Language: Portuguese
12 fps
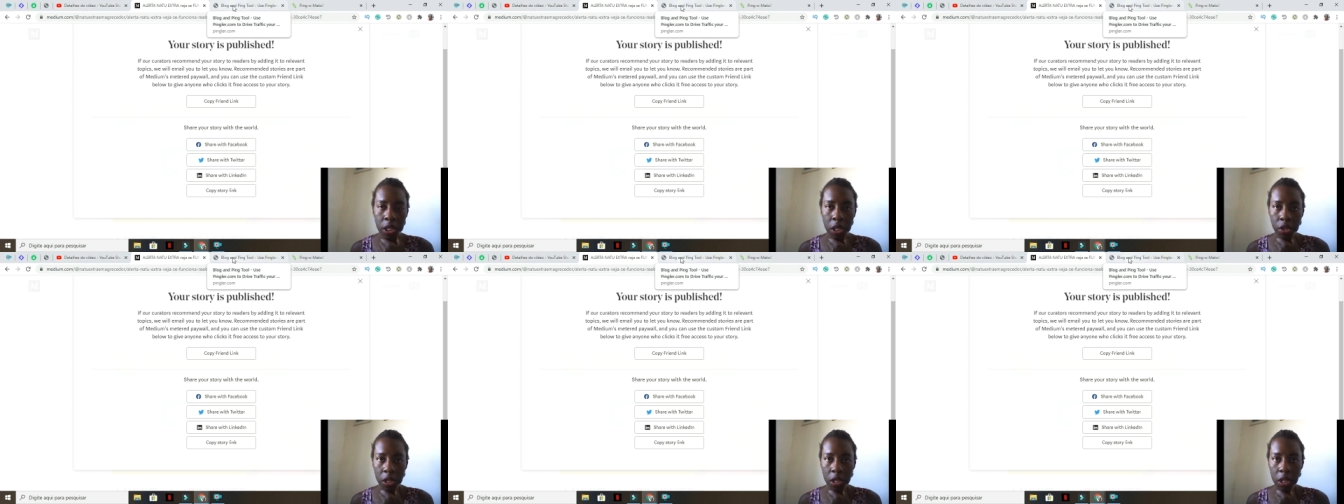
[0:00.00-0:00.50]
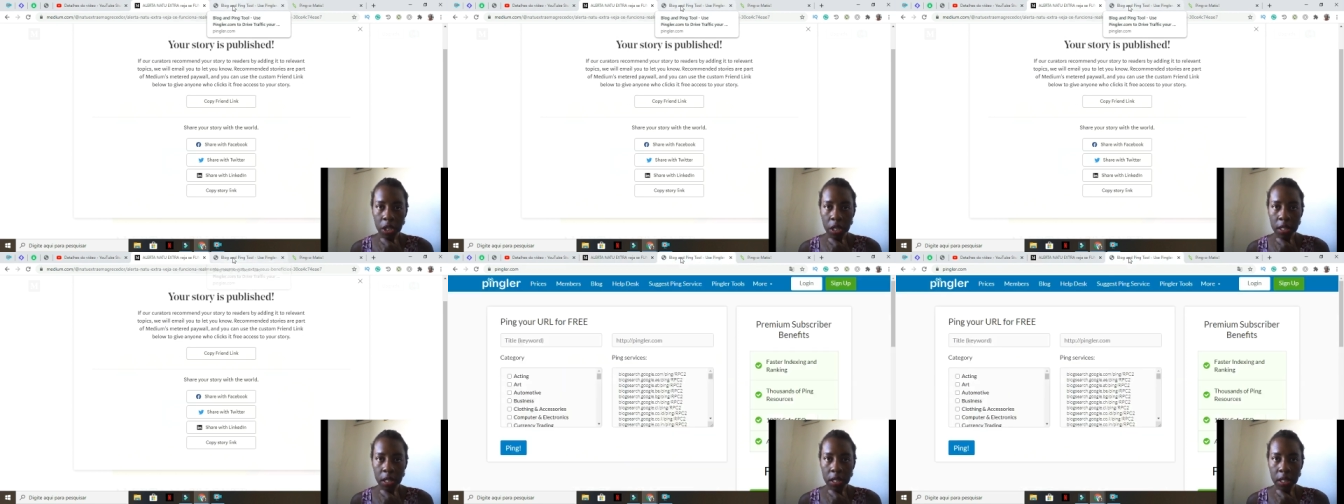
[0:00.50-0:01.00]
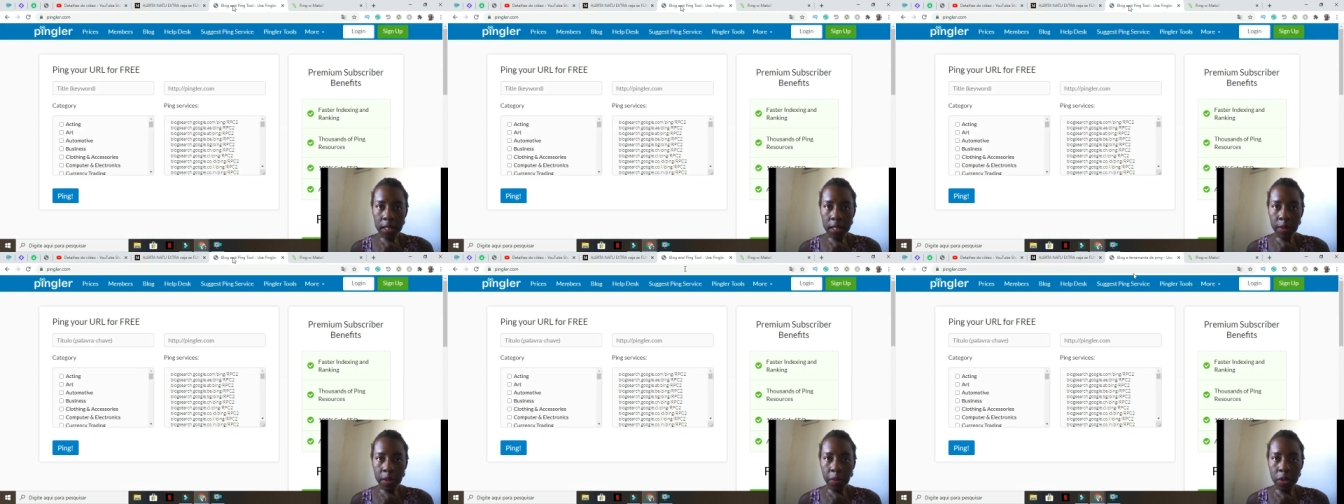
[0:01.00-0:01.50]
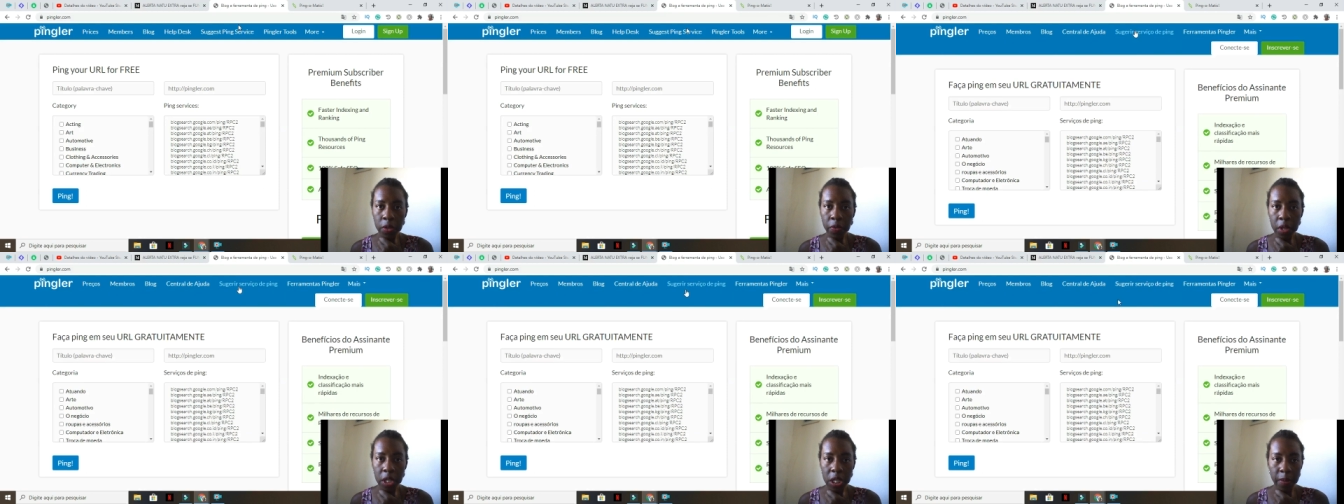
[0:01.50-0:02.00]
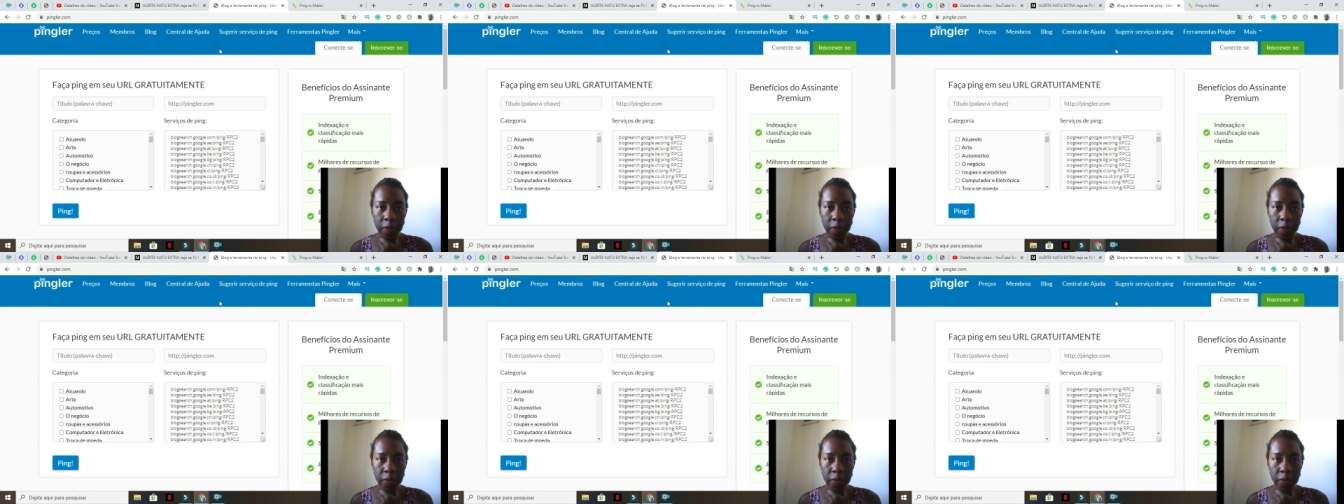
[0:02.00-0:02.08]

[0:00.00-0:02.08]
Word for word: eu já deixei escrito aqui em cima, depois eu vou deixar para